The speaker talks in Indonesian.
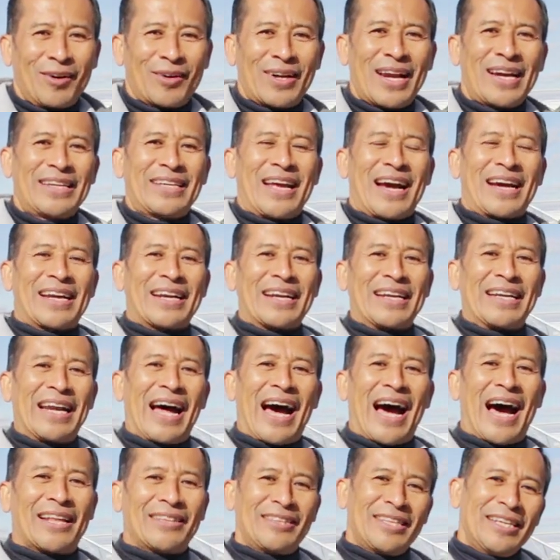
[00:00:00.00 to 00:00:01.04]
orang yang
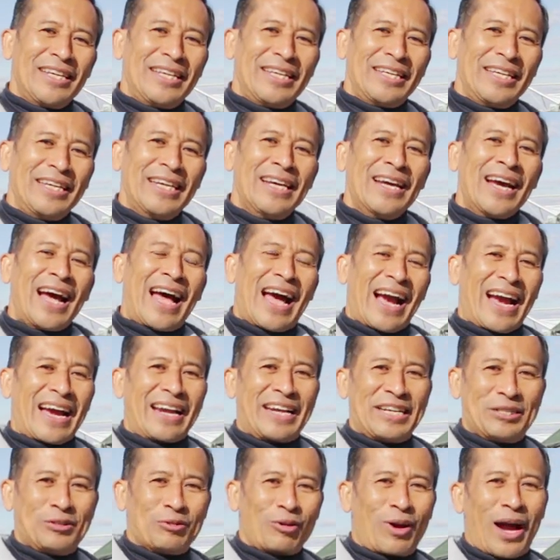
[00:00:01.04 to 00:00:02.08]
rendah hati
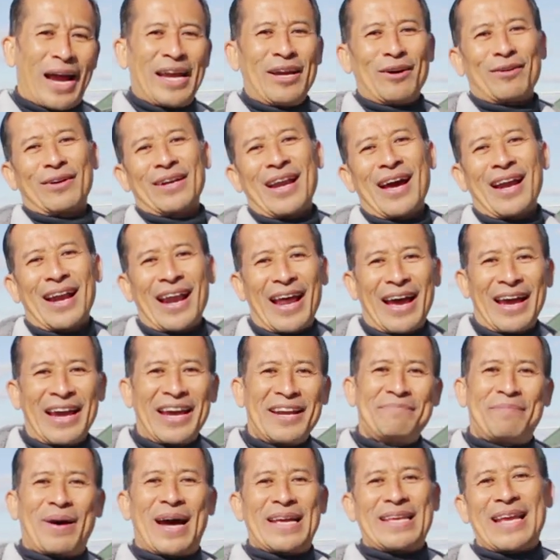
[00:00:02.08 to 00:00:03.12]
akan disukai orang
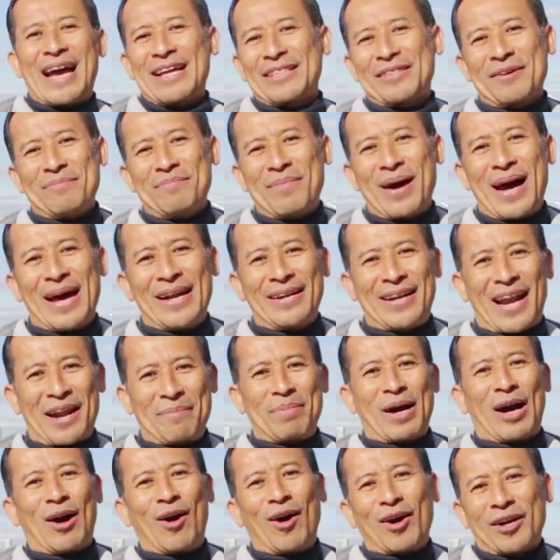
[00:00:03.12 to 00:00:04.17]
lain banyak teman
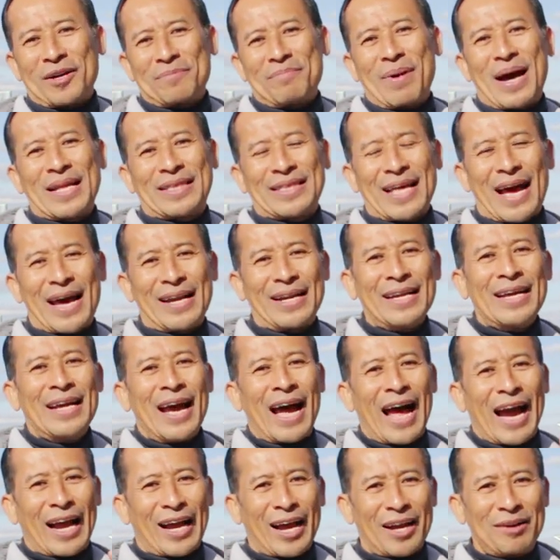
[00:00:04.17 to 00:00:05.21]
dan penghormatan
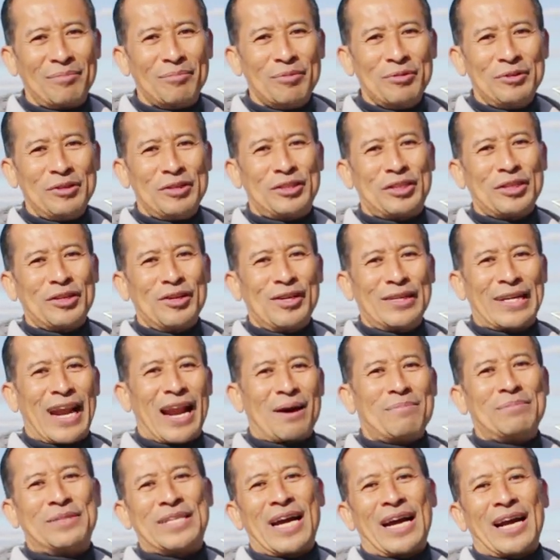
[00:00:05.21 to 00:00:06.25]
akan muncul
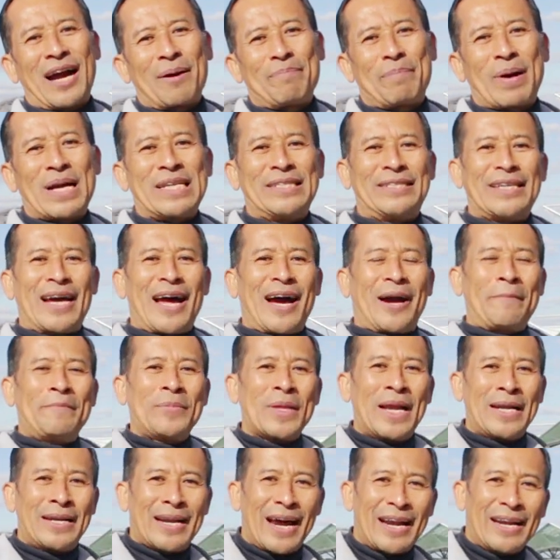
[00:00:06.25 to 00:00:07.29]
dalam jangka panjang
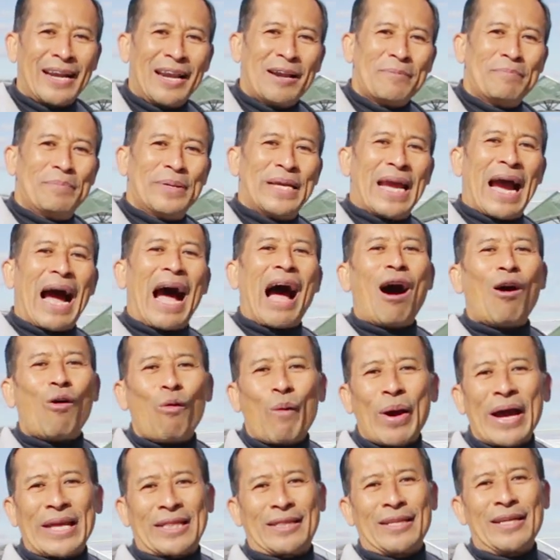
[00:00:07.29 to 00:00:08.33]
dan lebih
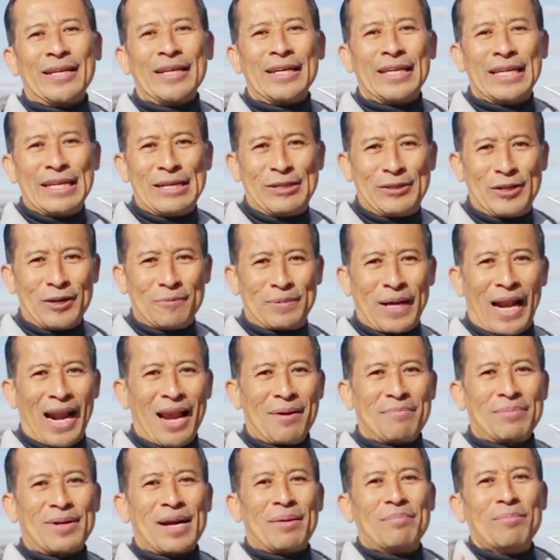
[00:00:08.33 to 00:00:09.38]
awet hidup
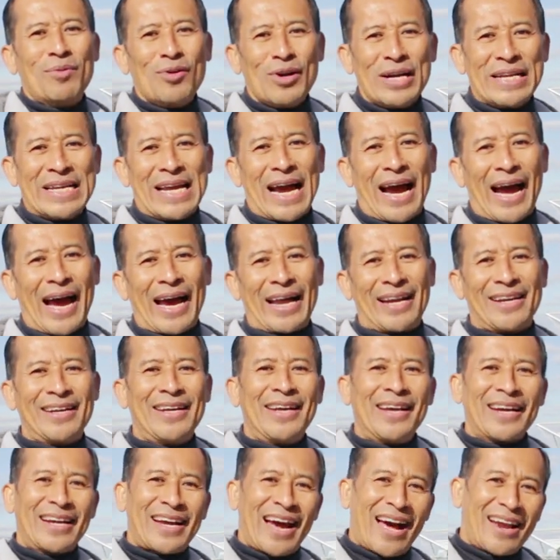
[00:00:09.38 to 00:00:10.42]
dalam kemuliaan
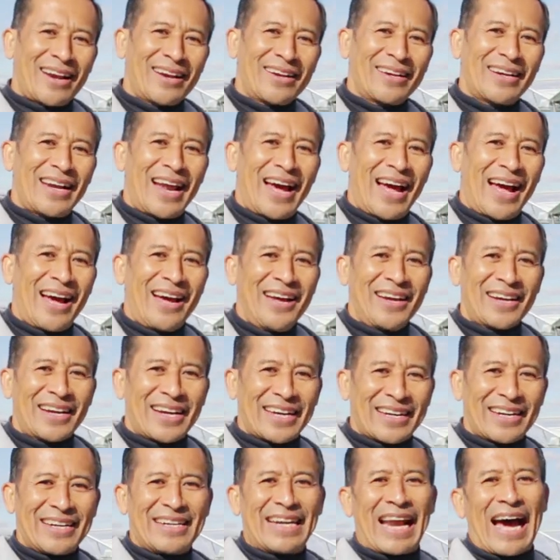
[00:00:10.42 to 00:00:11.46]
karena
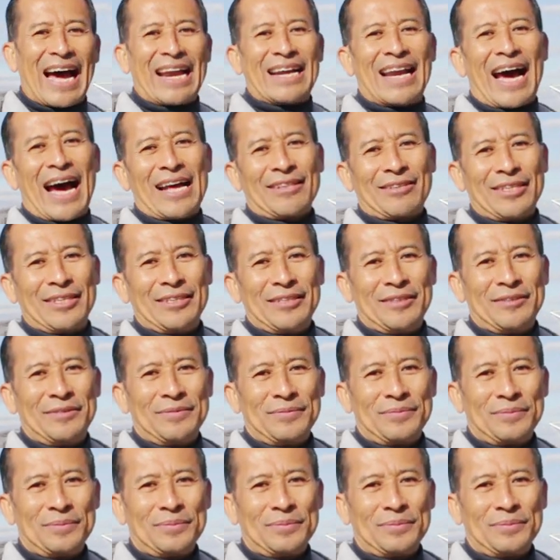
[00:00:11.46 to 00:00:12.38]
kerendahan hati